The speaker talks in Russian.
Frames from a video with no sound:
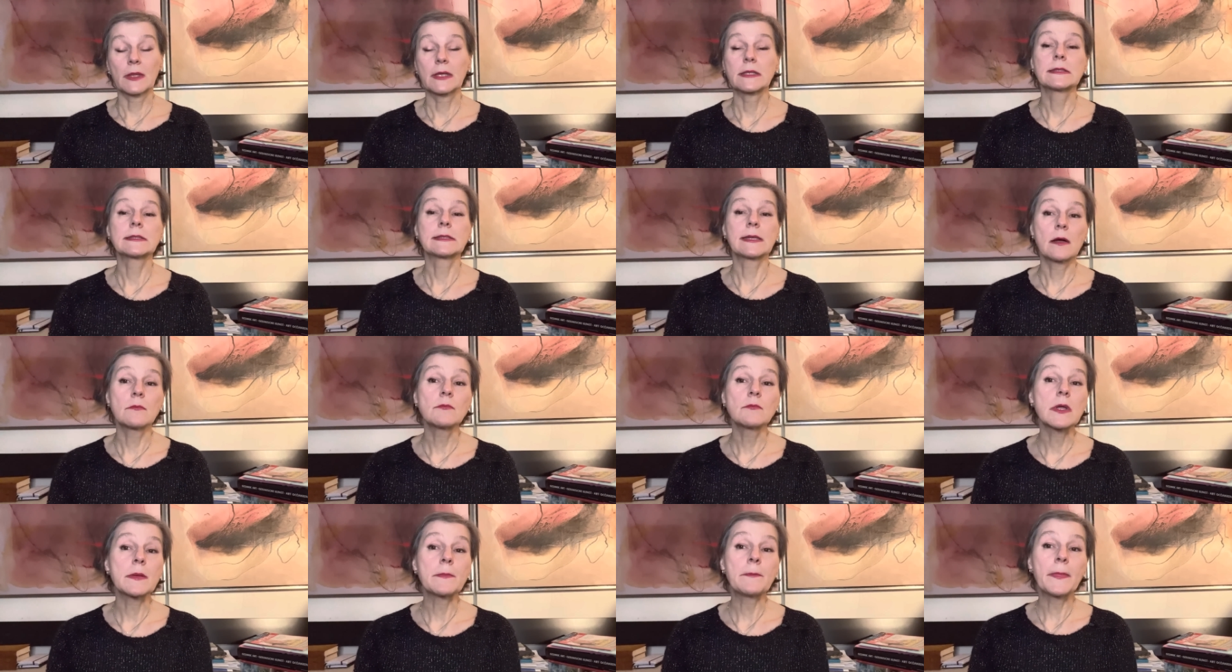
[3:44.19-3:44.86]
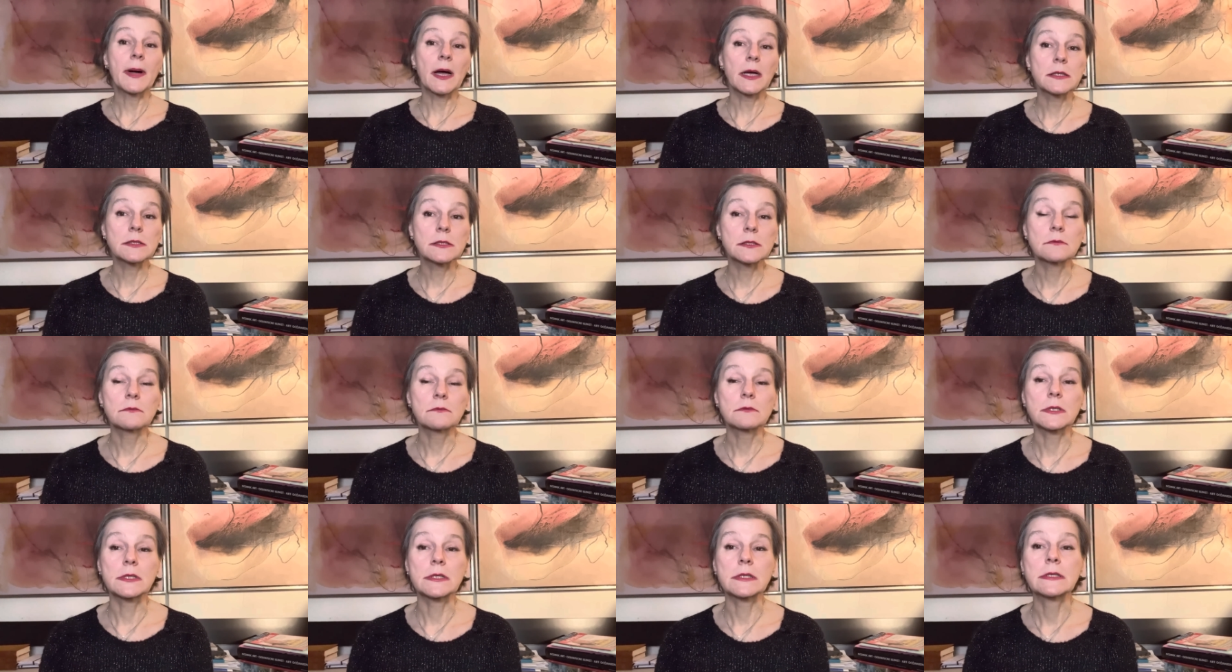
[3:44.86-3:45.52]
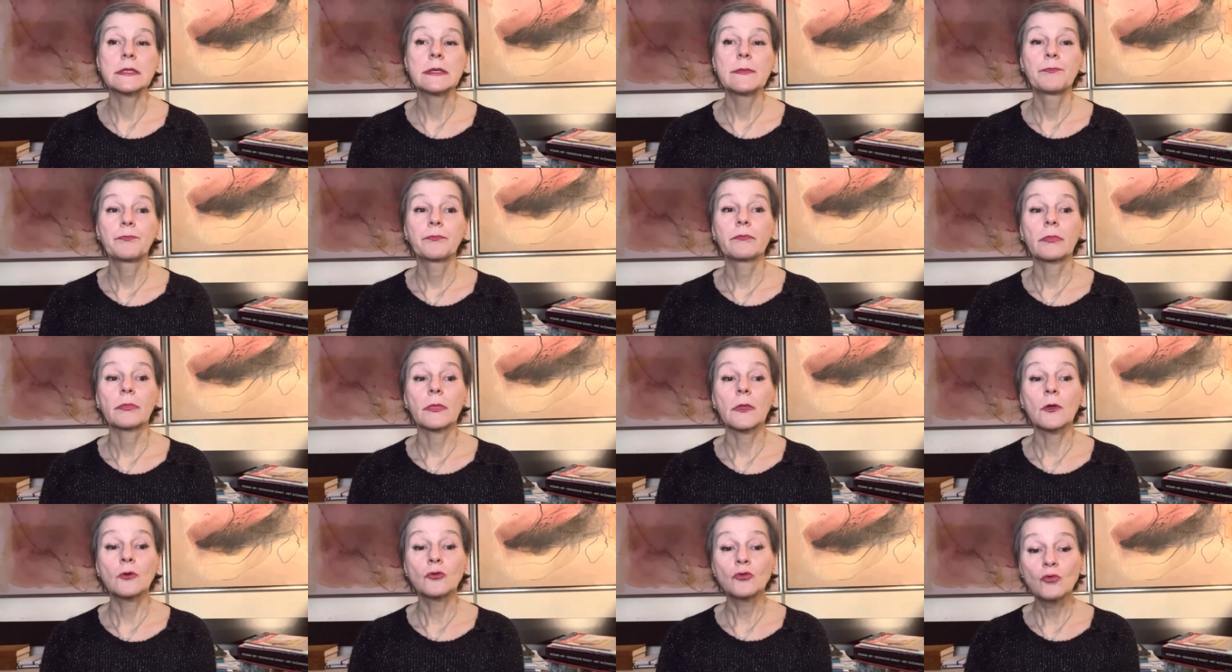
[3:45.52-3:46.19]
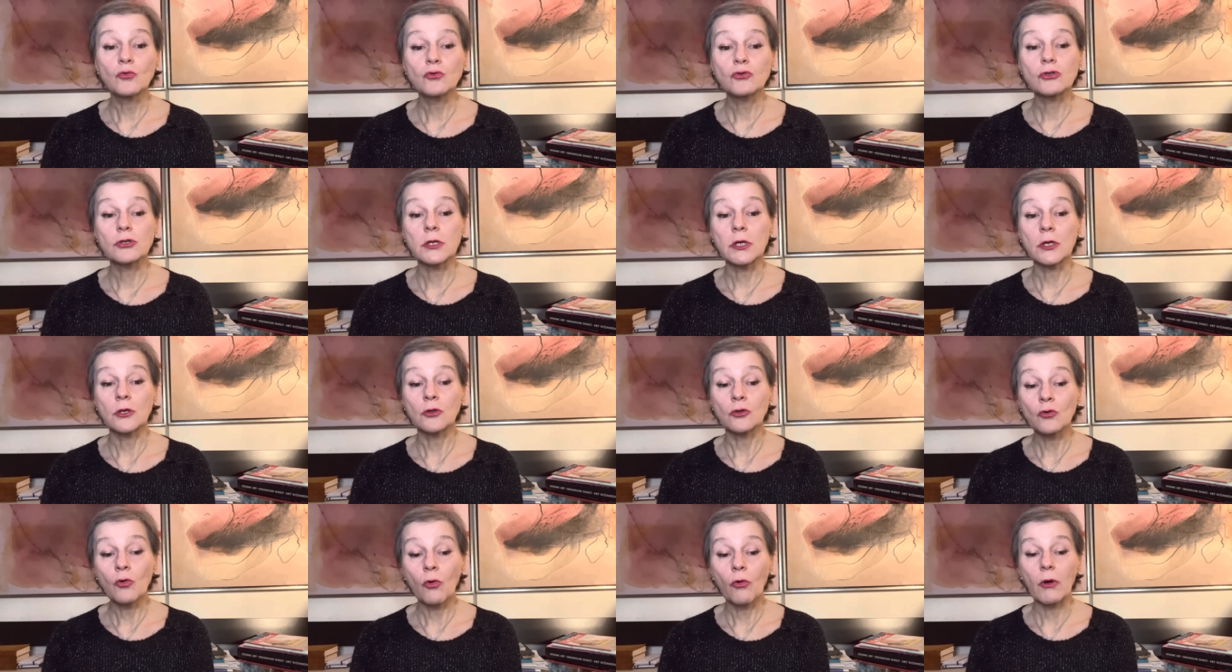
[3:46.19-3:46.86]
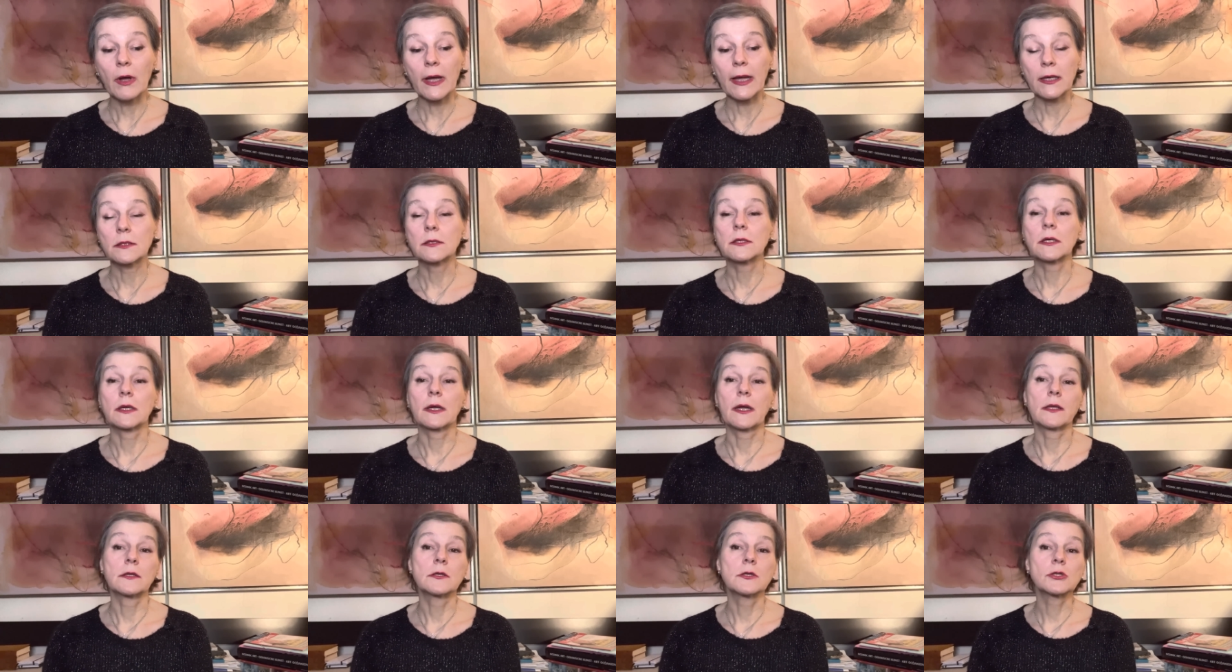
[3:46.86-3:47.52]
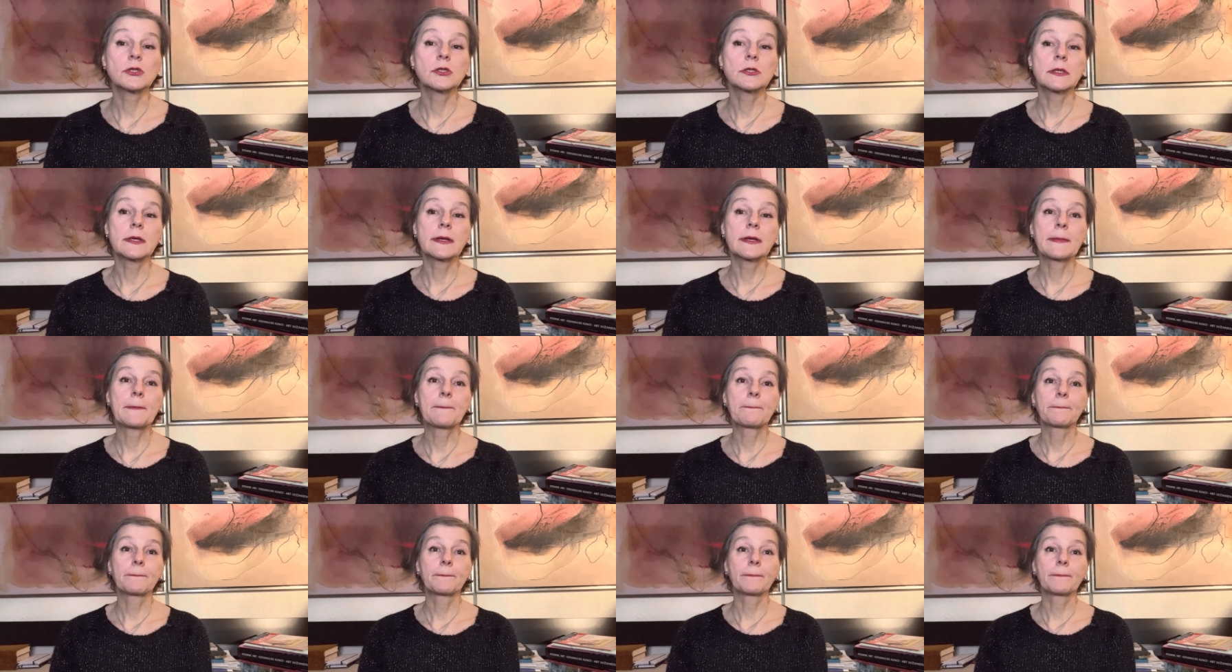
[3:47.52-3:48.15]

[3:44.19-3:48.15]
самые базовые нужды, но это, конечно,